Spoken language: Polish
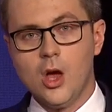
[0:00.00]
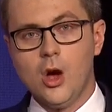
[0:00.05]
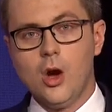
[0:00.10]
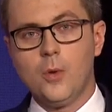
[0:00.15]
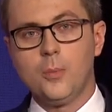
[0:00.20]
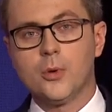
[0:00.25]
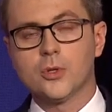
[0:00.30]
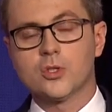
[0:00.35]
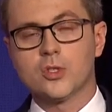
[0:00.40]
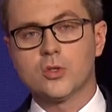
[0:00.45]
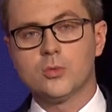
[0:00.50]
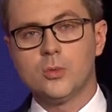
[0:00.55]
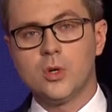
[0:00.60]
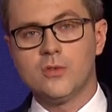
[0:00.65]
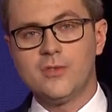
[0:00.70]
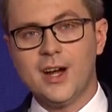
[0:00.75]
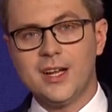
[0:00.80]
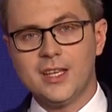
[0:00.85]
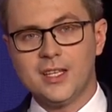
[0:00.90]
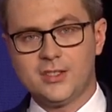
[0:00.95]
O
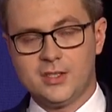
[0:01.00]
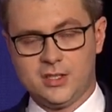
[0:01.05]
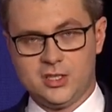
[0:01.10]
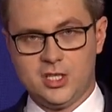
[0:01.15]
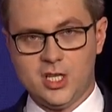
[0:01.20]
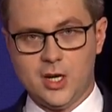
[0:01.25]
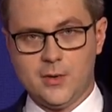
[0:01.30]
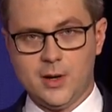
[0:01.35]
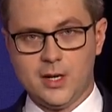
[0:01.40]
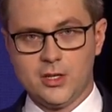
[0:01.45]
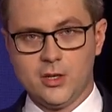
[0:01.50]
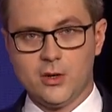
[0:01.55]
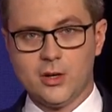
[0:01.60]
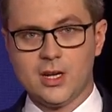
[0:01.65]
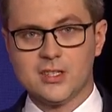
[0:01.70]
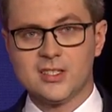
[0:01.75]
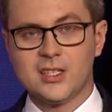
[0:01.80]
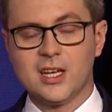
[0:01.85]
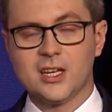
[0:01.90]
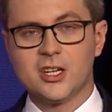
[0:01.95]
podsumowanie tych działań
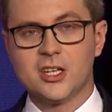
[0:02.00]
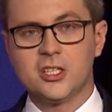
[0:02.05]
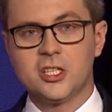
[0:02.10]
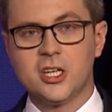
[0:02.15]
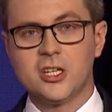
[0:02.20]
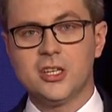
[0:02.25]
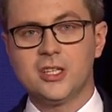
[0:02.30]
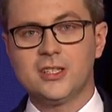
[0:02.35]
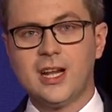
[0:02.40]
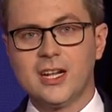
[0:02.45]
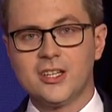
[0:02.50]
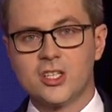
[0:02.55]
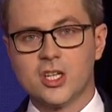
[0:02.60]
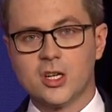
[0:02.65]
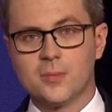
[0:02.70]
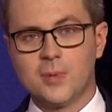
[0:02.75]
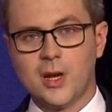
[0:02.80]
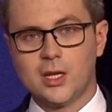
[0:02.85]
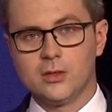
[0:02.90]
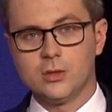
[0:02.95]
oraz nakreślenie
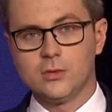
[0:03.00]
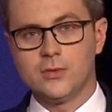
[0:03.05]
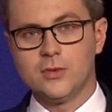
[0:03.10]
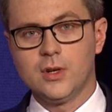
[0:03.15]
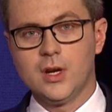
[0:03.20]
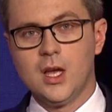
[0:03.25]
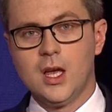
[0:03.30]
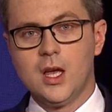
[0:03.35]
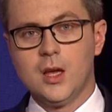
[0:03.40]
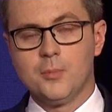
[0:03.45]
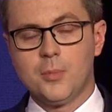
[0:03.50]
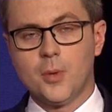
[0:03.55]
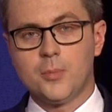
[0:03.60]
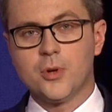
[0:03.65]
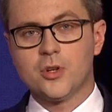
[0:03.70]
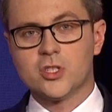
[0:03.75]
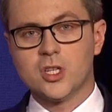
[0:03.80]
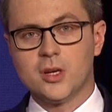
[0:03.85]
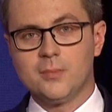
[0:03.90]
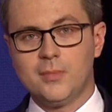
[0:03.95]
dalszych planów
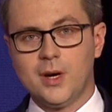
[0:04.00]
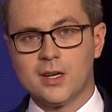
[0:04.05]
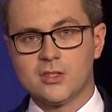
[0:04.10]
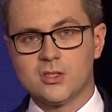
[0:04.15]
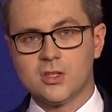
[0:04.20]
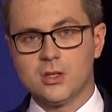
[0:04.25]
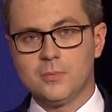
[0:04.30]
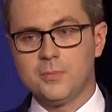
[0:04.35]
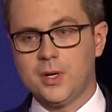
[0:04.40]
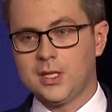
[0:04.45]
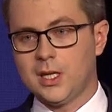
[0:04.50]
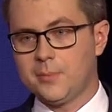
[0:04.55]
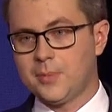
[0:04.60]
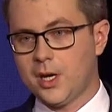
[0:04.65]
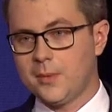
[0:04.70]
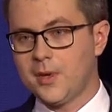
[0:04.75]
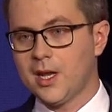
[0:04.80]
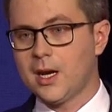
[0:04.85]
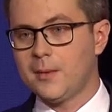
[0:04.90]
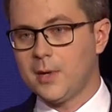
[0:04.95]
poproszę bardzo pana
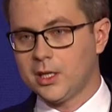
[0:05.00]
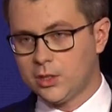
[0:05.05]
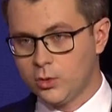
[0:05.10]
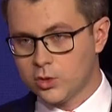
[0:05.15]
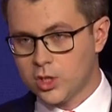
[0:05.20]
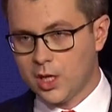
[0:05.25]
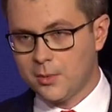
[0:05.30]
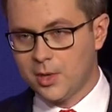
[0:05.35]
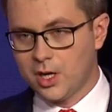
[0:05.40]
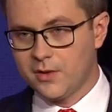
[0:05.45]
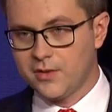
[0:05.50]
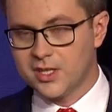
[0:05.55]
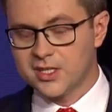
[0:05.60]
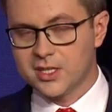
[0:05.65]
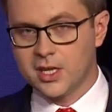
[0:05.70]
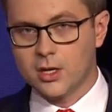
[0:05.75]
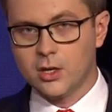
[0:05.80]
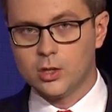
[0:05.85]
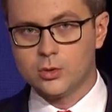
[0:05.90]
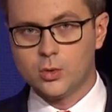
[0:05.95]
premiera Mateusza
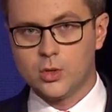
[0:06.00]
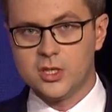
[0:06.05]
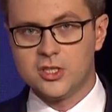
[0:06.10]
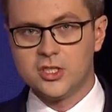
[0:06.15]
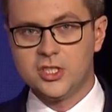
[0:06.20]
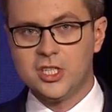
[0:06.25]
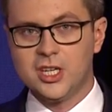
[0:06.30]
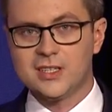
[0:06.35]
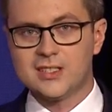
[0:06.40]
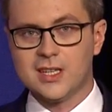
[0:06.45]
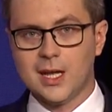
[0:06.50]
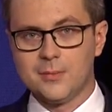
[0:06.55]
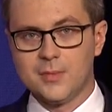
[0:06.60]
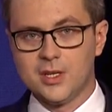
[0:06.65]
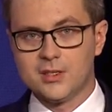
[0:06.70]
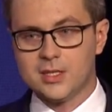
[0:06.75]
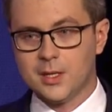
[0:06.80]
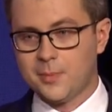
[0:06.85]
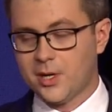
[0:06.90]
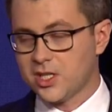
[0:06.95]
Morawieckiego, który jest dzisiaj z nami.
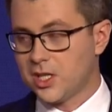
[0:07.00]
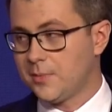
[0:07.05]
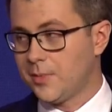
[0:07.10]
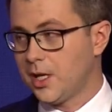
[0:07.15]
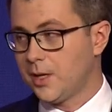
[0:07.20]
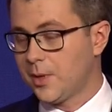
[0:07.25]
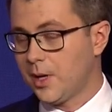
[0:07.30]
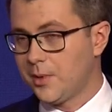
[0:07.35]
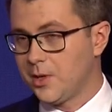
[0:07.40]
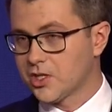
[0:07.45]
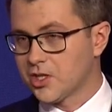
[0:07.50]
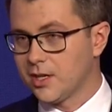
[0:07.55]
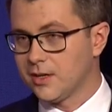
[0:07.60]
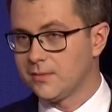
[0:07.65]
Zapraszam panie premierze.